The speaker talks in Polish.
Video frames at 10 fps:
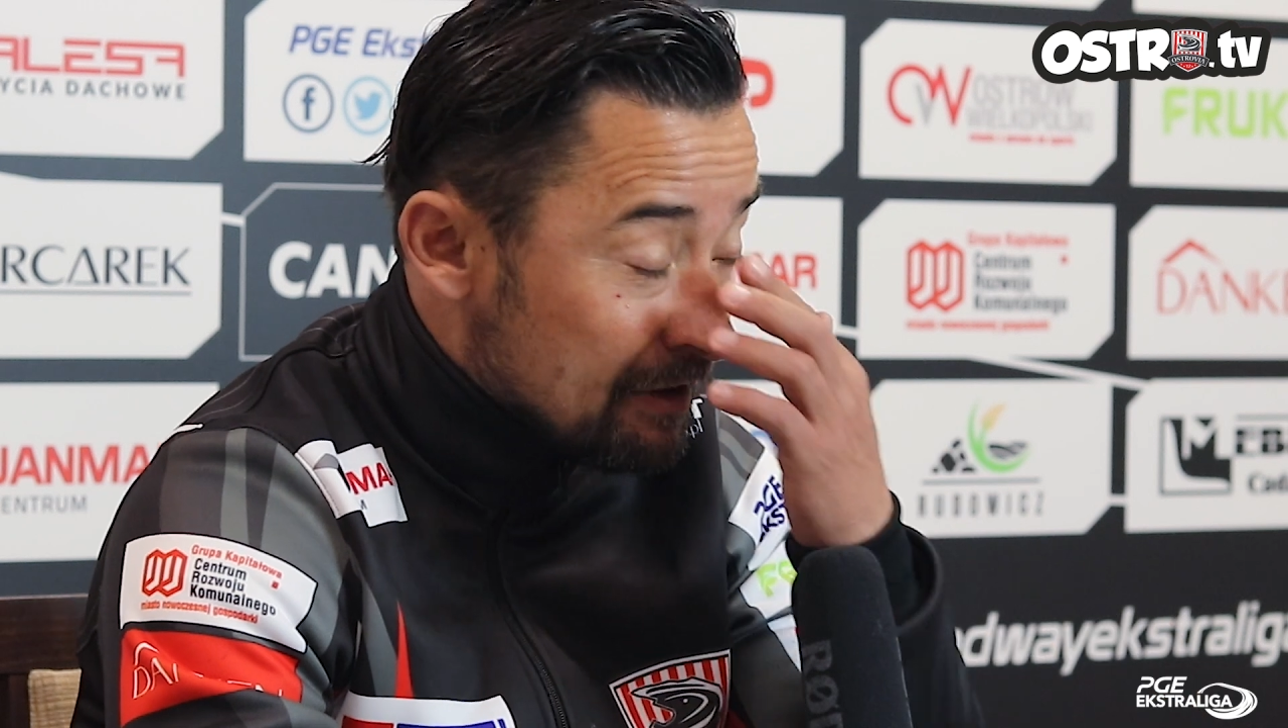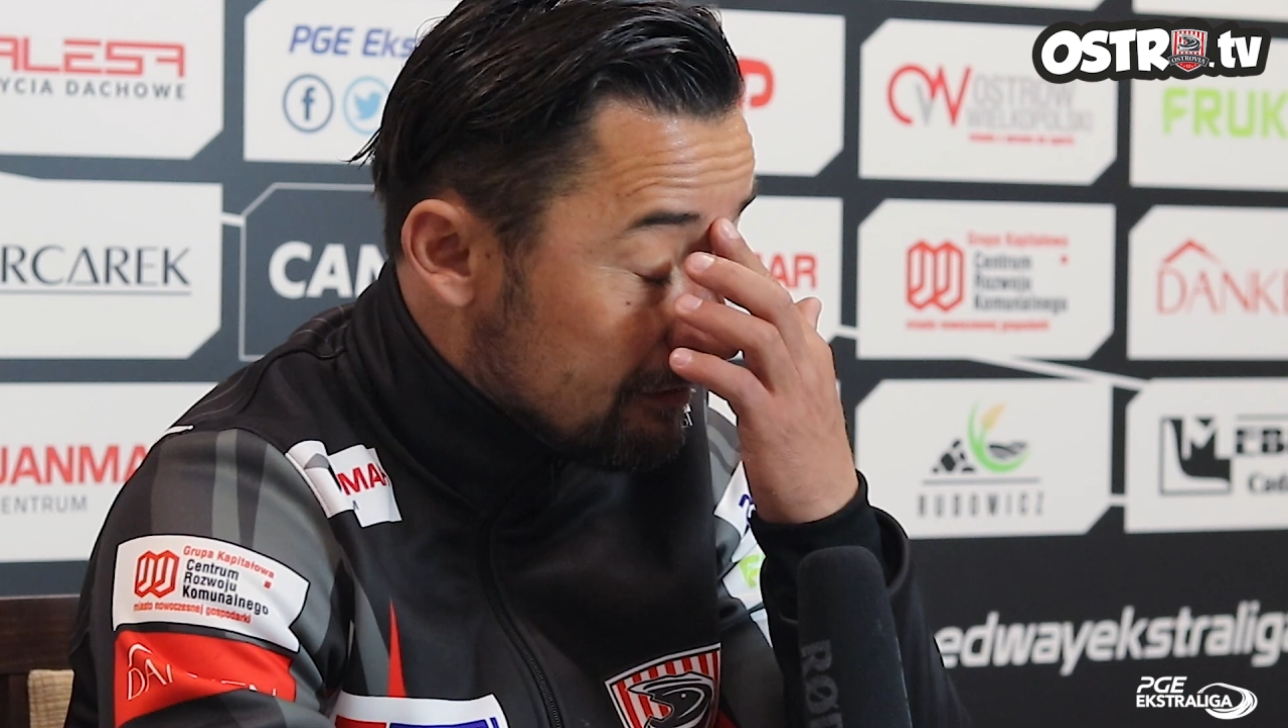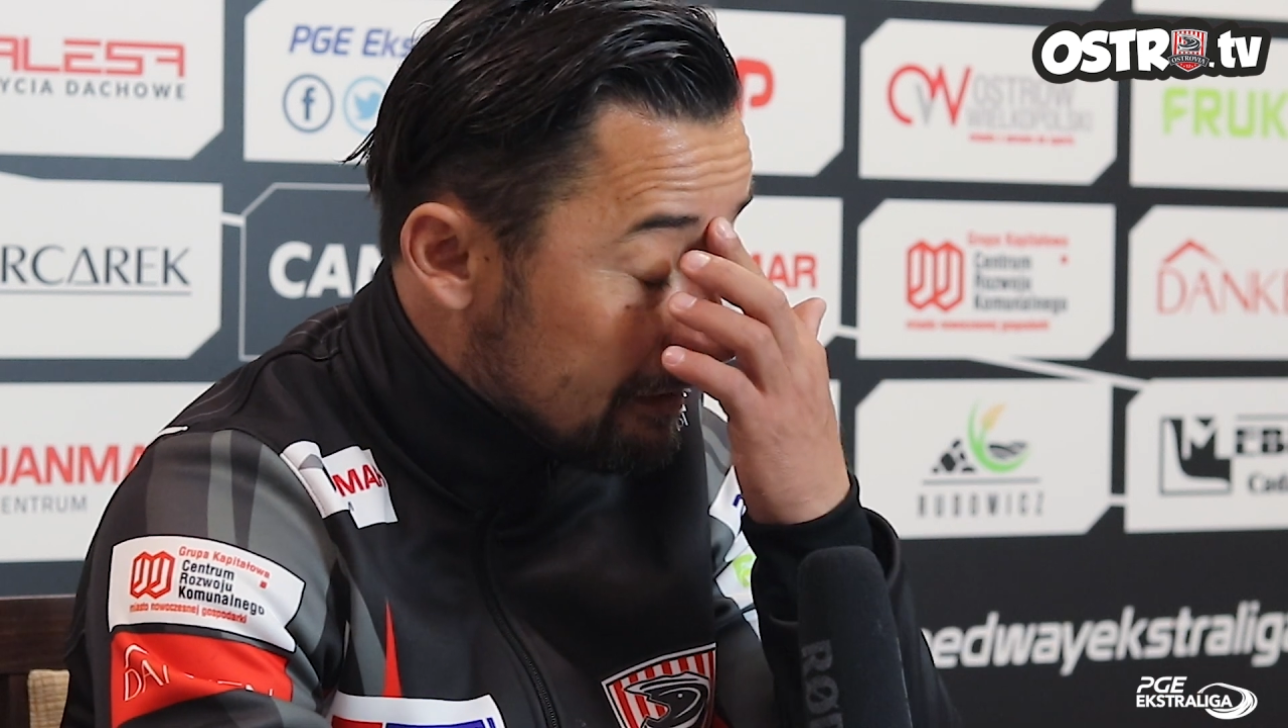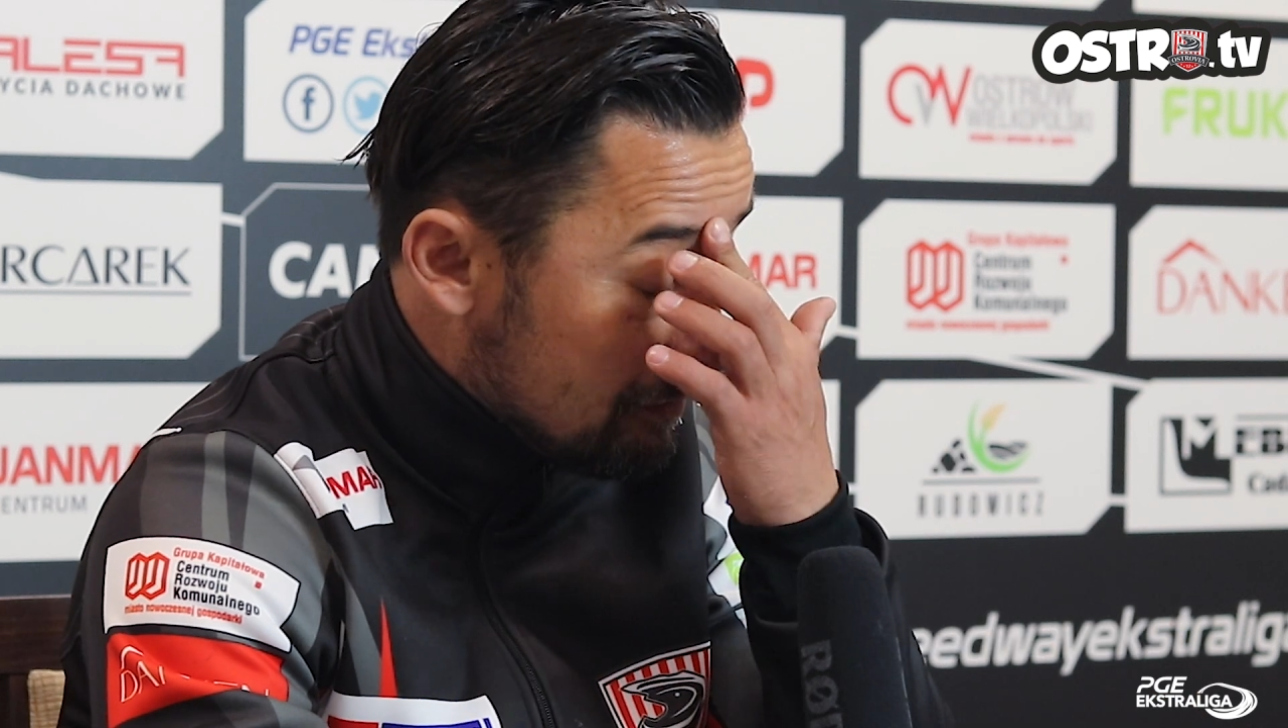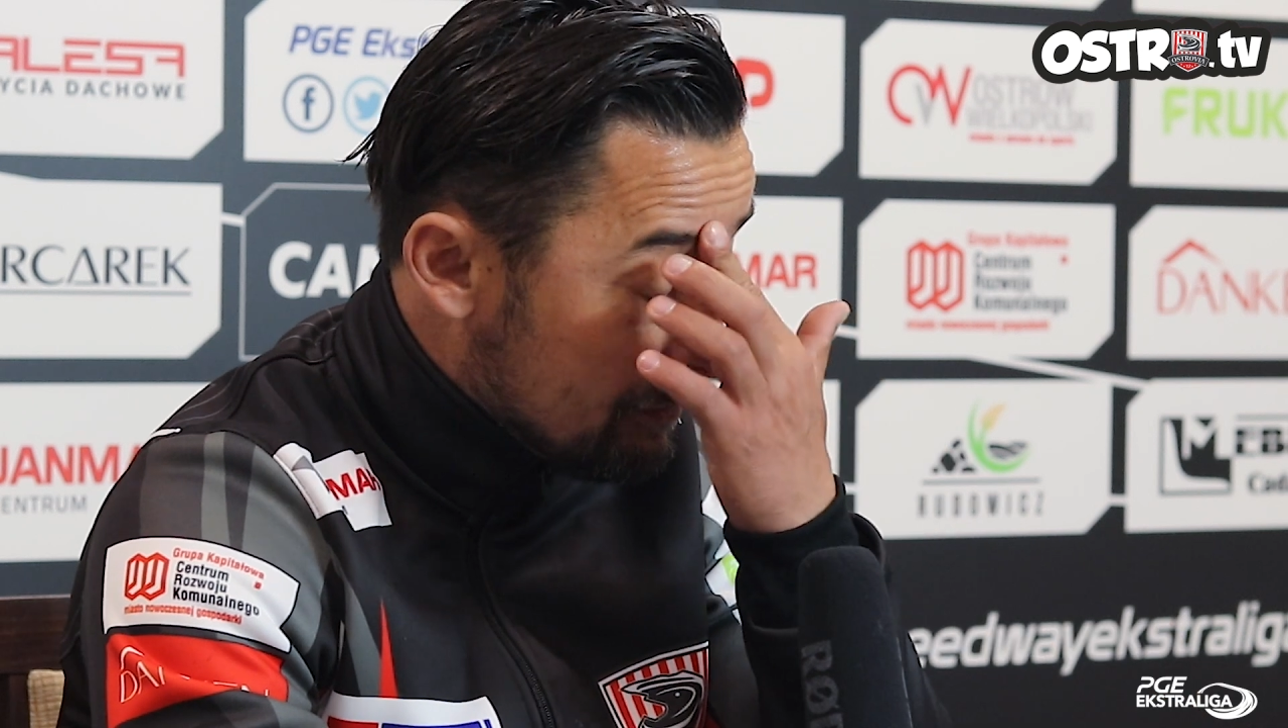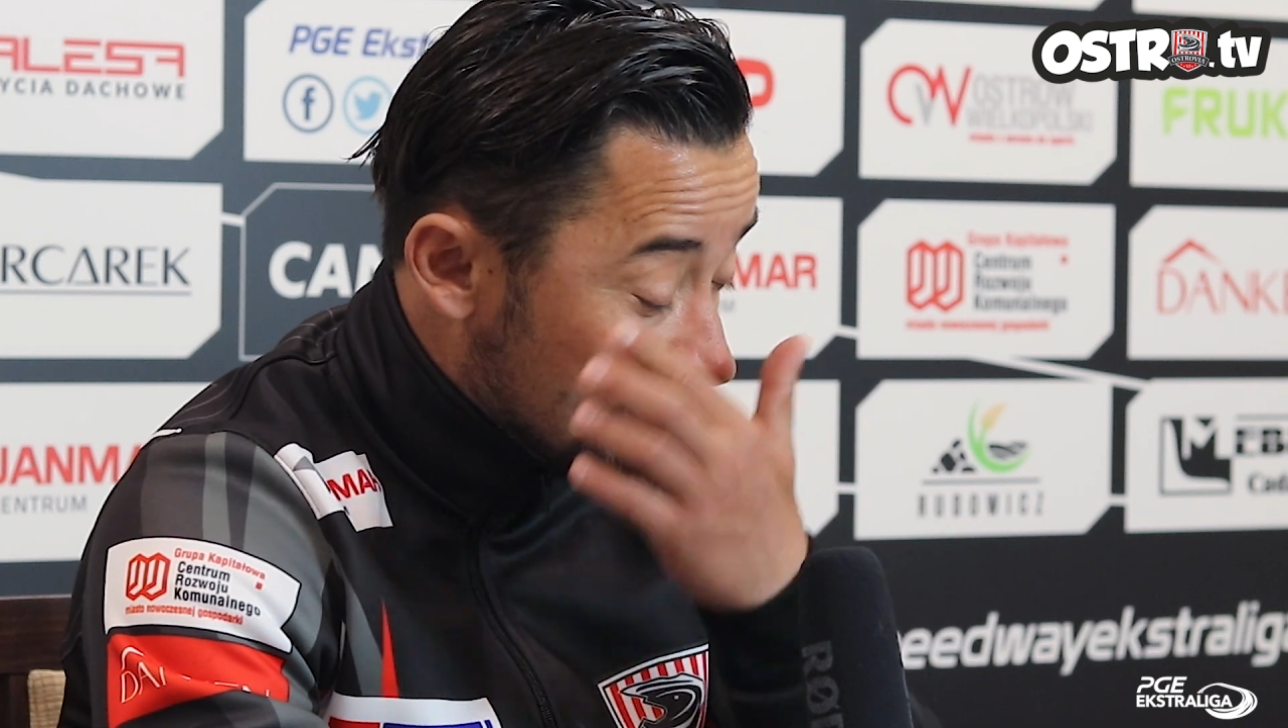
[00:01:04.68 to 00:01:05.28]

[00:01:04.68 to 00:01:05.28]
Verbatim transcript: czekał na tą